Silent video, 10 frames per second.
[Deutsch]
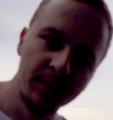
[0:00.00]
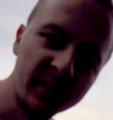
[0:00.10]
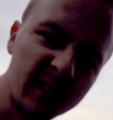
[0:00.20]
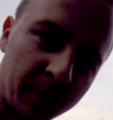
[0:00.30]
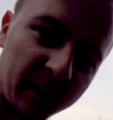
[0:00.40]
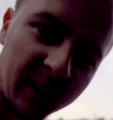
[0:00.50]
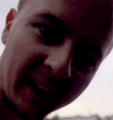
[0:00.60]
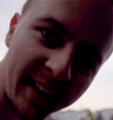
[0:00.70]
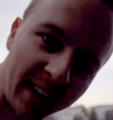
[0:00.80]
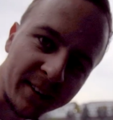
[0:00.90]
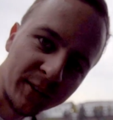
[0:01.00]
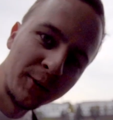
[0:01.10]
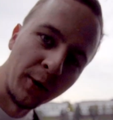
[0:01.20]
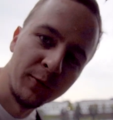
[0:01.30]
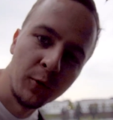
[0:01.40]
ein bisschen besser erklären zu
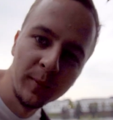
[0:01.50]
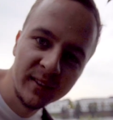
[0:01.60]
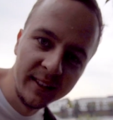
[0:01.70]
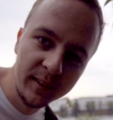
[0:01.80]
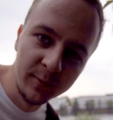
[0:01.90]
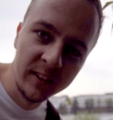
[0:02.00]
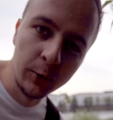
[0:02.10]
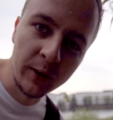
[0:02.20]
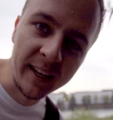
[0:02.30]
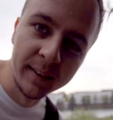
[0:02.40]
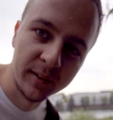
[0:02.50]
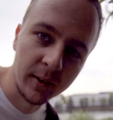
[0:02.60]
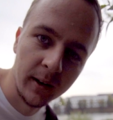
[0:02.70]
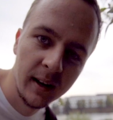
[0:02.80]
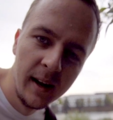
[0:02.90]
können, worum es in diesem Video gehen
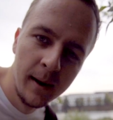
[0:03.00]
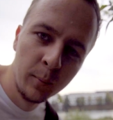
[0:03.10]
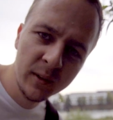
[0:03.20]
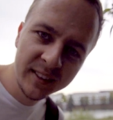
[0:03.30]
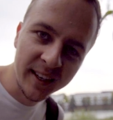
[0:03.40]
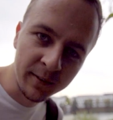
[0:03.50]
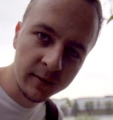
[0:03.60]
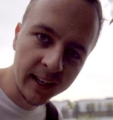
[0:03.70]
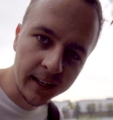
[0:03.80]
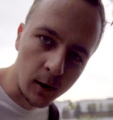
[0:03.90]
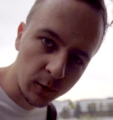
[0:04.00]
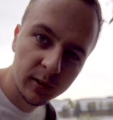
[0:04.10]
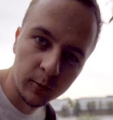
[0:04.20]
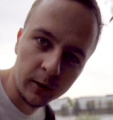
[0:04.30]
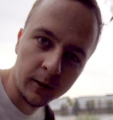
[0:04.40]
soll, muss ich ein wenig
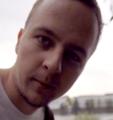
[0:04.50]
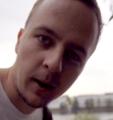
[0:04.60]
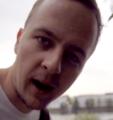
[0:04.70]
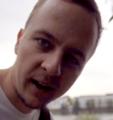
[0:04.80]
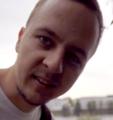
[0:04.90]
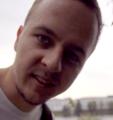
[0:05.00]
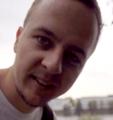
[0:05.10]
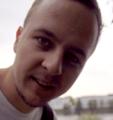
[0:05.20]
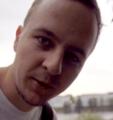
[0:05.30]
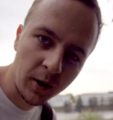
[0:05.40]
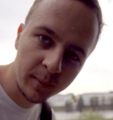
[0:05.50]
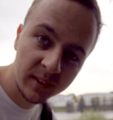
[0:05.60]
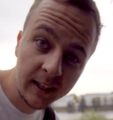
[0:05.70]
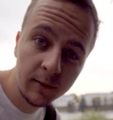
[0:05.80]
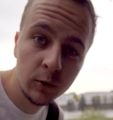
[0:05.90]
ausholen. Als ich noch am
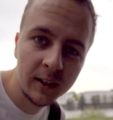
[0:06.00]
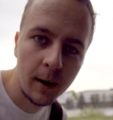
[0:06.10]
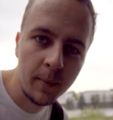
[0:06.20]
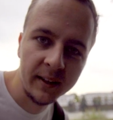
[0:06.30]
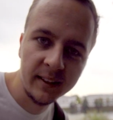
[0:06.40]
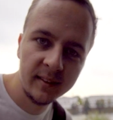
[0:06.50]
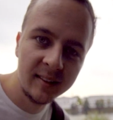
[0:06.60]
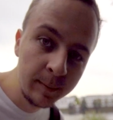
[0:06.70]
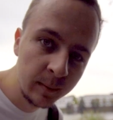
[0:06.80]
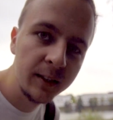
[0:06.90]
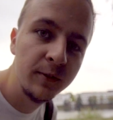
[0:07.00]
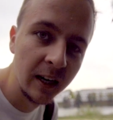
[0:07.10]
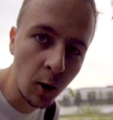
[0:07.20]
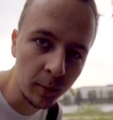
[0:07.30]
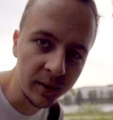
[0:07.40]
See gewohnt habe, hatte ich ziemlich
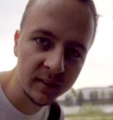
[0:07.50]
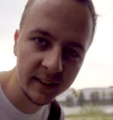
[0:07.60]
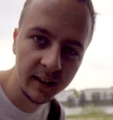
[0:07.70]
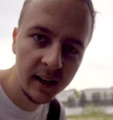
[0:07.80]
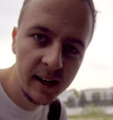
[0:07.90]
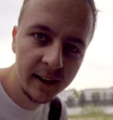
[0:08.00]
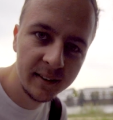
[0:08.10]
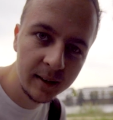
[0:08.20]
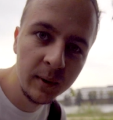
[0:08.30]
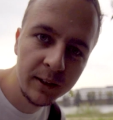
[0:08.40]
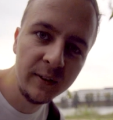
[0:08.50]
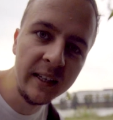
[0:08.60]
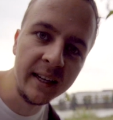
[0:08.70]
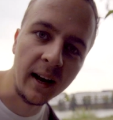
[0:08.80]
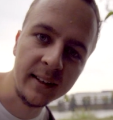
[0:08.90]
viele Hobbys in ziemlich
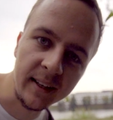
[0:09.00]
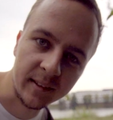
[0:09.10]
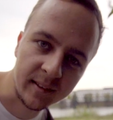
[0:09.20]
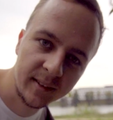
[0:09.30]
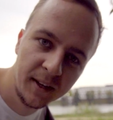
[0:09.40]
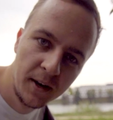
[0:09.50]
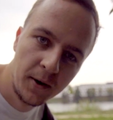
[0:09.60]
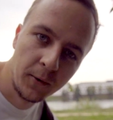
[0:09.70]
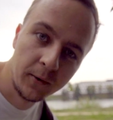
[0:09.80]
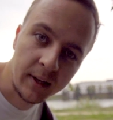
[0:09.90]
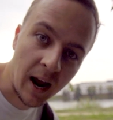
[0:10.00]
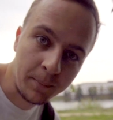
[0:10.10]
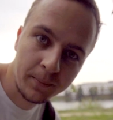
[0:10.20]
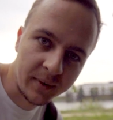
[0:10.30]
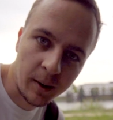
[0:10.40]
vielen AGs und
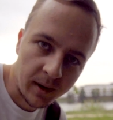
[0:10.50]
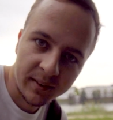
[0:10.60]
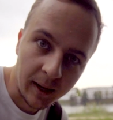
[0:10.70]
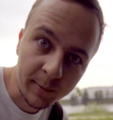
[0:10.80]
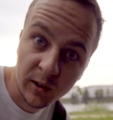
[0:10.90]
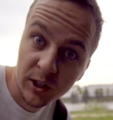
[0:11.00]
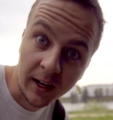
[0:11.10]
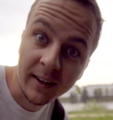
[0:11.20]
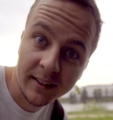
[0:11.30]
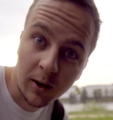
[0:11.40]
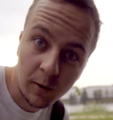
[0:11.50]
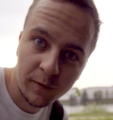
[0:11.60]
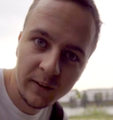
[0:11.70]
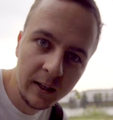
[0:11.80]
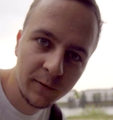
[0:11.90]
habe dabei selbstverständlich auch
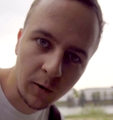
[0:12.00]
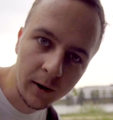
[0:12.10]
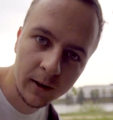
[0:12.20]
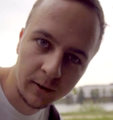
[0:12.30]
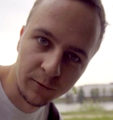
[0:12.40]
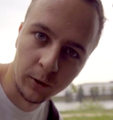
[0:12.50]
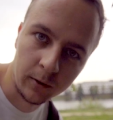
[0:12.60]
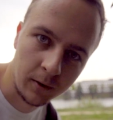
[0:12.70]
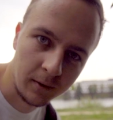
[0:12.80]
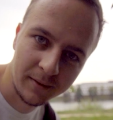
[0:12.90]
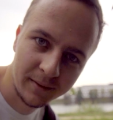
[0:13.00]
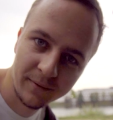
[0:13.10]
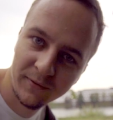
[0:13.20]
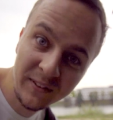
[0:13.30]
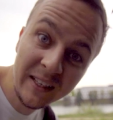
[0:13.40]
viele Freunde gefunden.
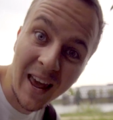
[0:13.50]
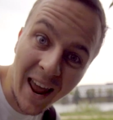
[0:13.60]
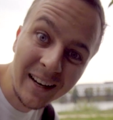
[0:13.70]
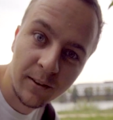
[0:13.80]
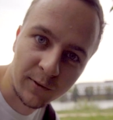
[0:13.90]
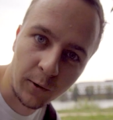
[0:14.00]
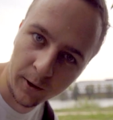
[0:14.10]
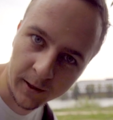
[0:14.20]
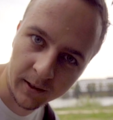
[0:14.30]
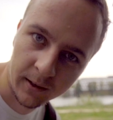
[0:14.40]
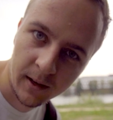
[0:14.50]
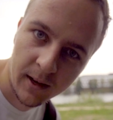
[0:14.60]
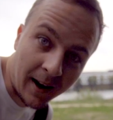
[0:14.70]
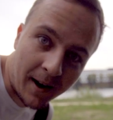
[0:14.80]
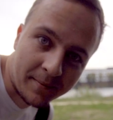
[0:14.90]
Viele enge Freunde. Ich
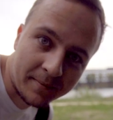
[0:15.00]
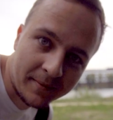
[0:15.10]
meine, klar,